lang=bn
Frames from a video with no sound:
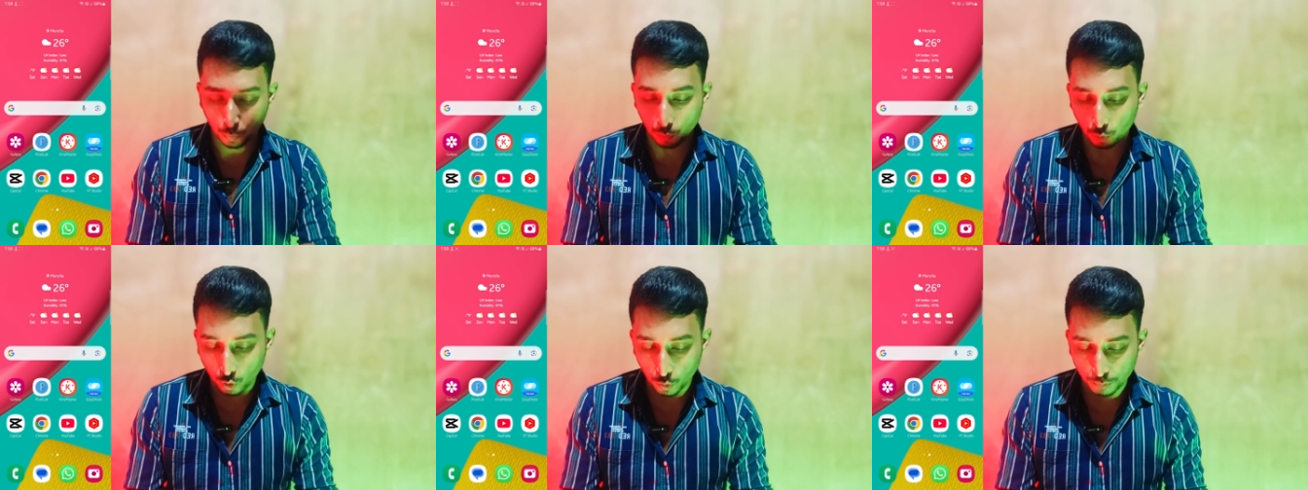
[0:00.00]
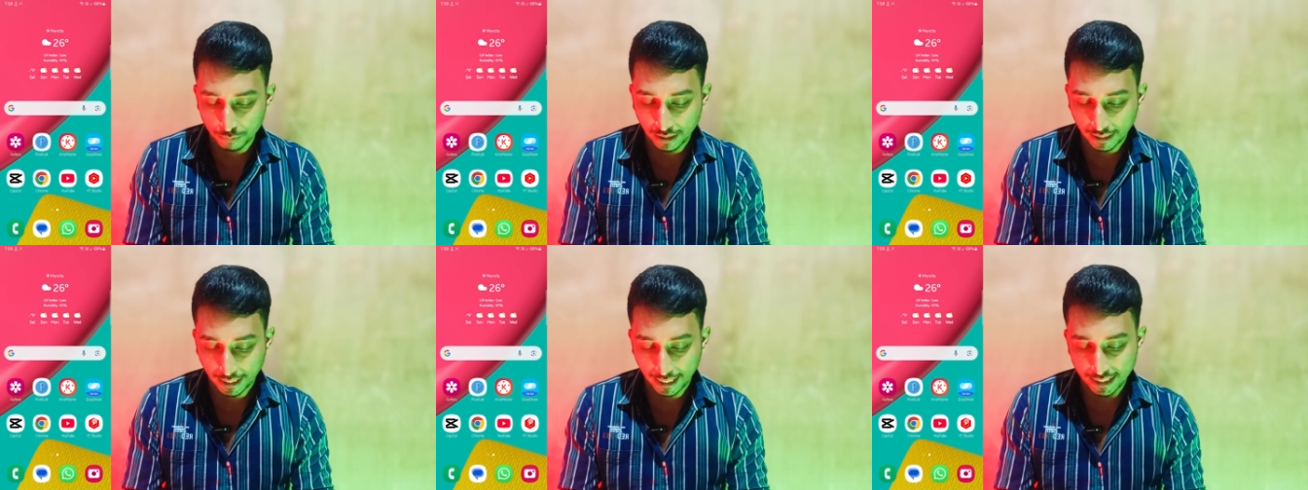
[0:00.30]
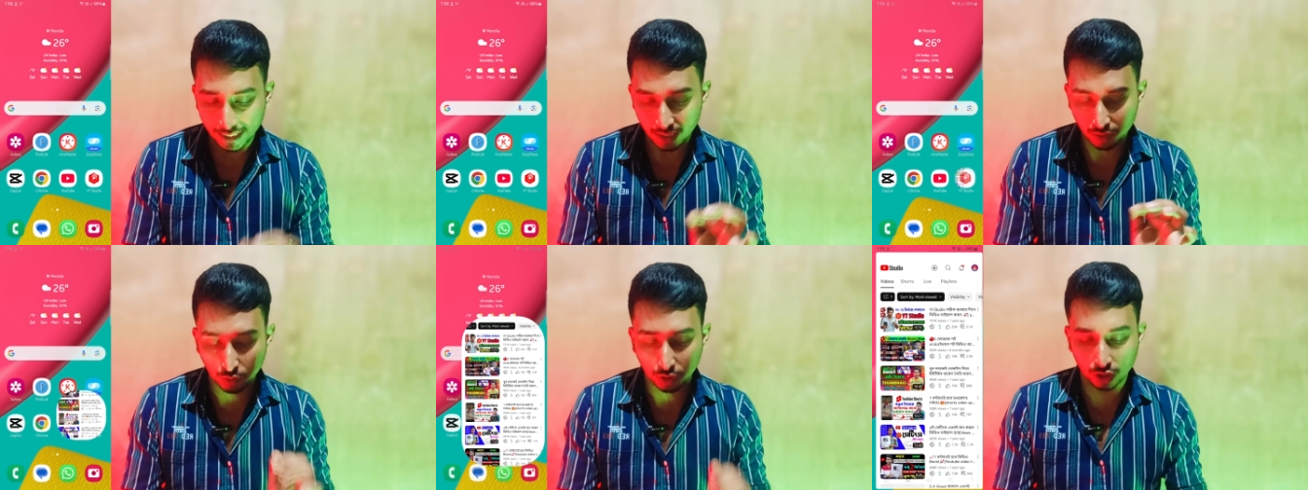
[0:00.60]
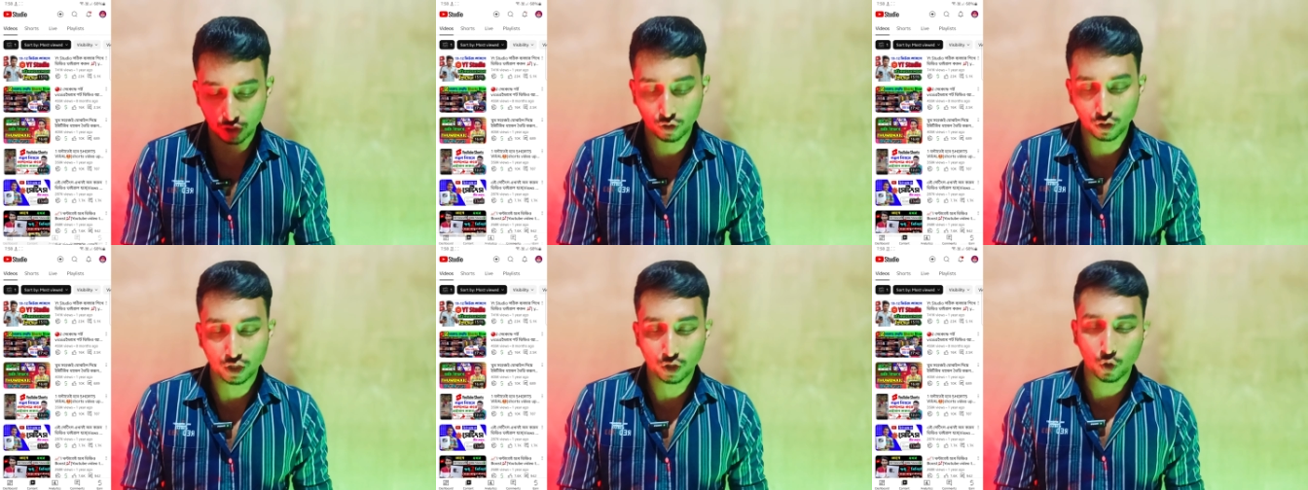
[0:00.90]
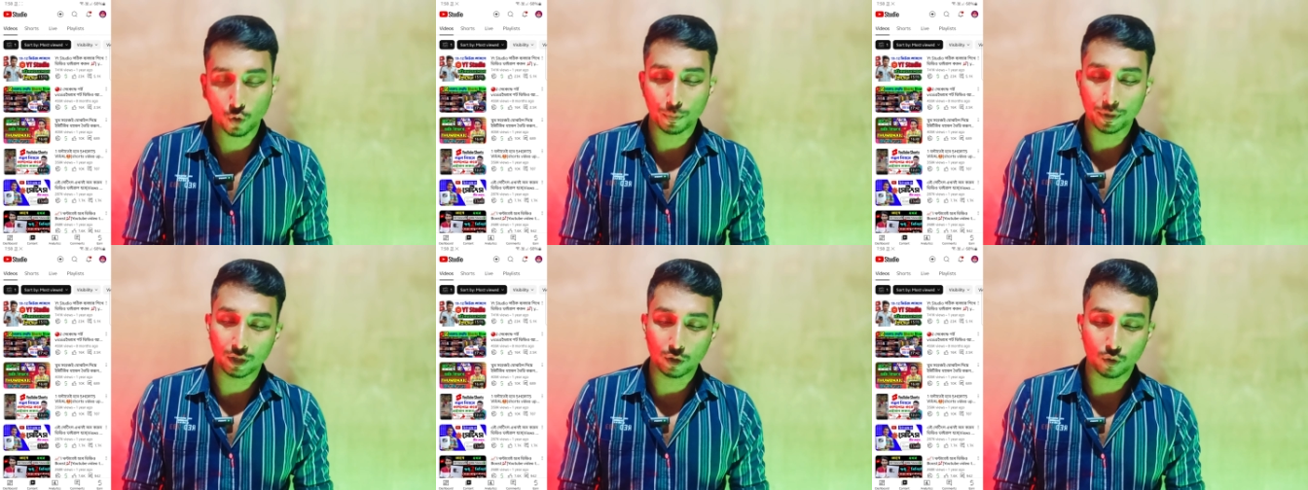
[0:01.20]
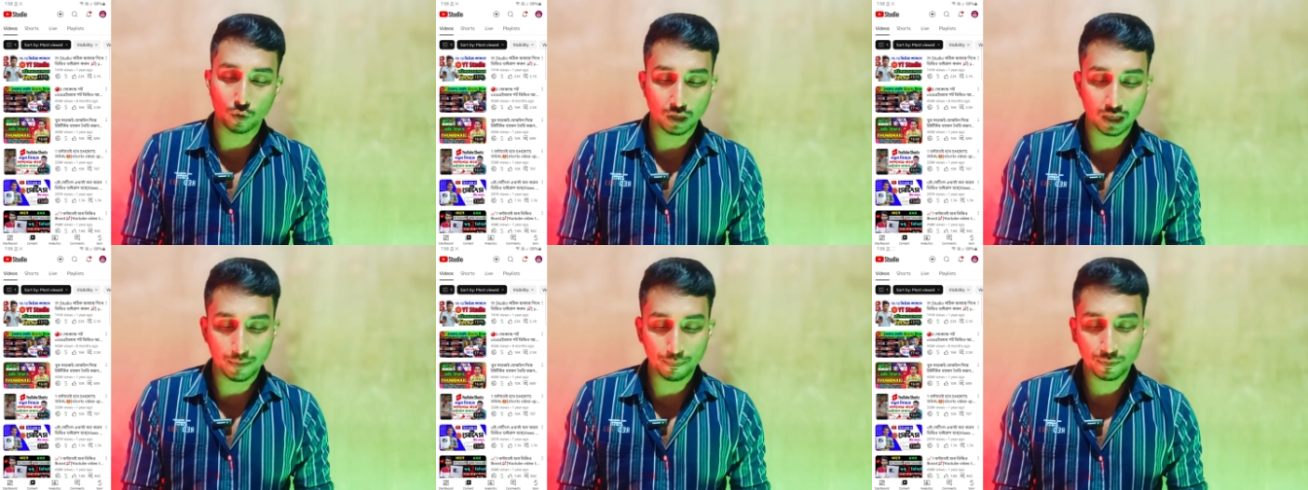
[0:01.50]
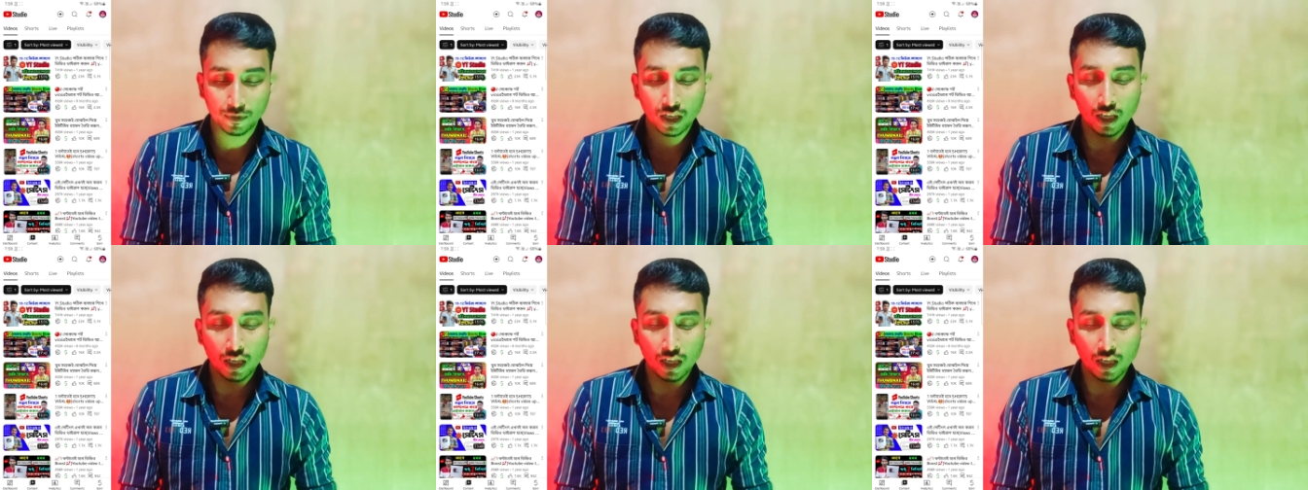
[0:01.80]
প্রুফ দেখাই অডিটোটাকে ওপেন করলাম